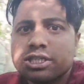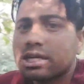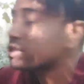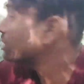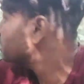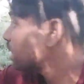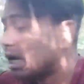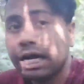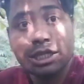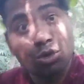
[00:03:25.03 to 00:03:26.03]
इसी रास्ते
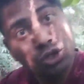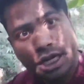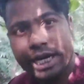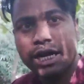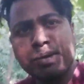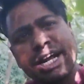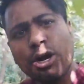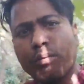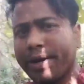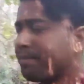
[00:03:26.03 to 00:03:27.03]
से कल हाथी गुजरे हैं
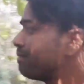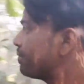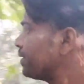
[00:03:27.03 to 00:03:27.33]
हमारे गांव में